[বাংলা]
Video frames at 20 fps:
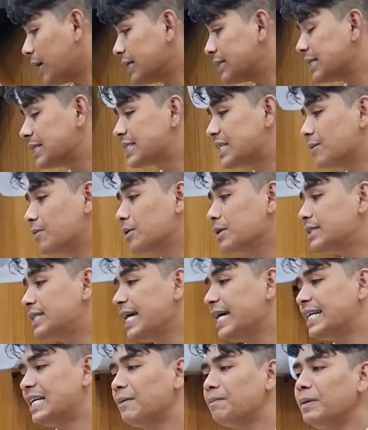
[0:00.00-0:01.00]
করার সিস্টেম
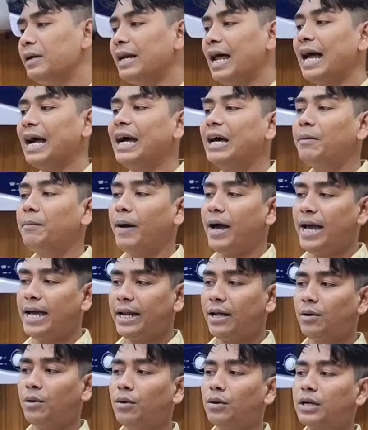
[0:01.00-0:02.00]
হচ্ছে এটা আপনি ঢাকার
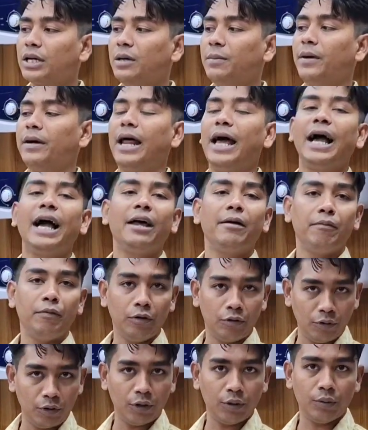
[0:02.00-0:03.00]
বাইরে হোক কিংবা ঢাকার
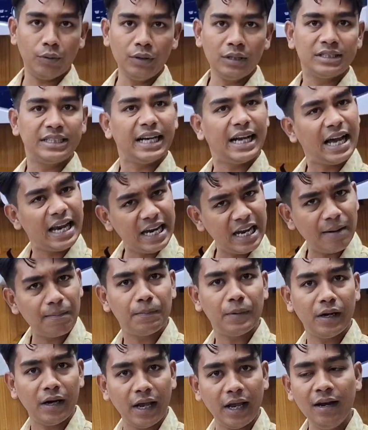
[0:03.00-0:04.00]
ভিতরে হোক যেখানে
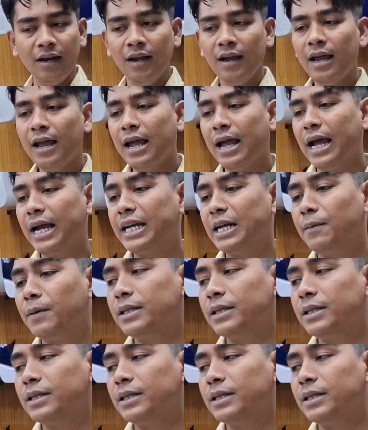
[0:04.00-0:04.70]
আপনি নেন এটা